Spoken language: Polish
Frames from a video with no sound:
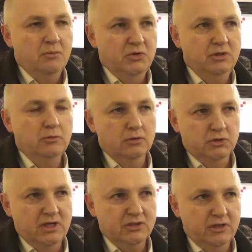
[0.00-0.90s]
Myślimy o
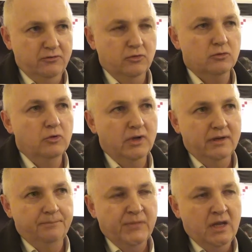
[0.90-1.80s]
szerszej
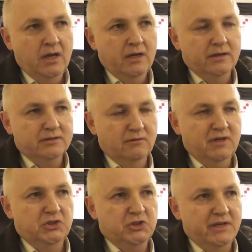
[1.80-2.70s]
formule
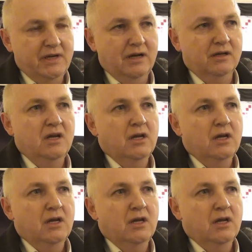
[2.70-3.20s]
stowarzyszenia